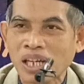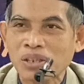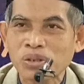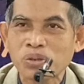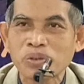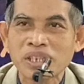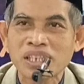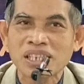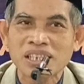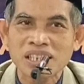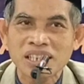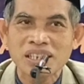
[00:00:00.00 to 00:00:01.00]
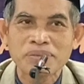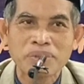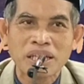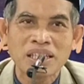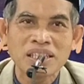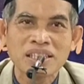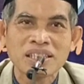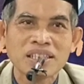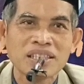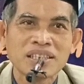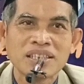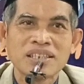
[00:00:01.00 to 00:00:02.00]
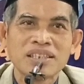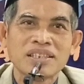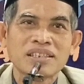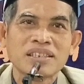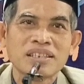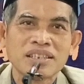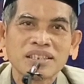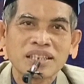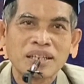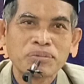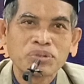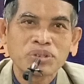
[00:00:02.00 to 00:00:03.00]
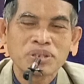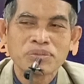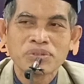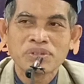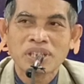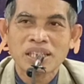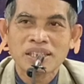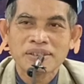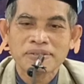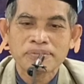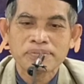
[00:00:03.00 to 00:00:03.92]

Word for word: Aku lebih ngerti timbang kamu semua.